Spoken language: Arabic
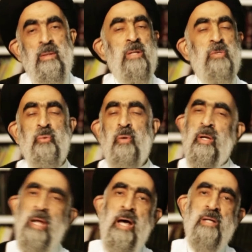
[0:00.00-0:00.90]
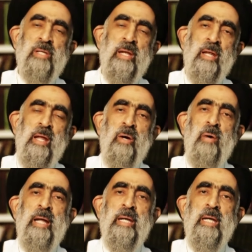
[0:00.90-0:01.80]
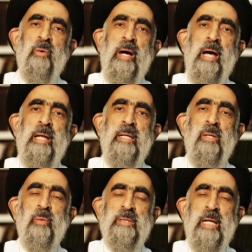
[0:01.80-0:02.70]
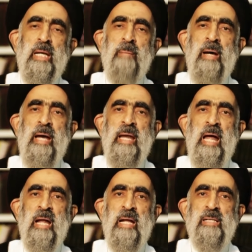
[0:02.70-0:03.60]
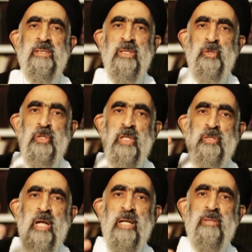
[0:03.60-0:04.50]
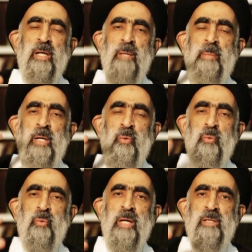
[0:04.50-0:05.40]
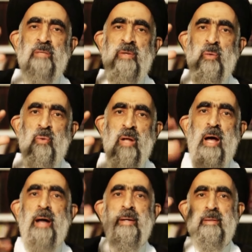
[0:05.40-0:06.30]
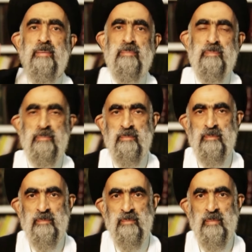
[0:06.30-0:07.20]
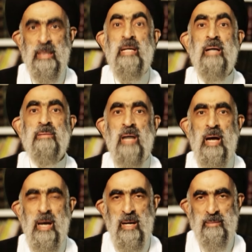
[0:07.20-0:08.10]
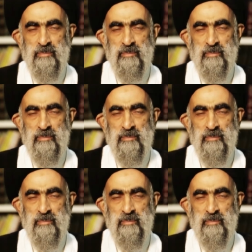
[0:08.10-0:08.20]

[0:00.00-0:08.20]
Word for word: رسول الله صلى الله عليه وآله وسلم على رأس الشجرة الملعونة في القرآن ليقطعها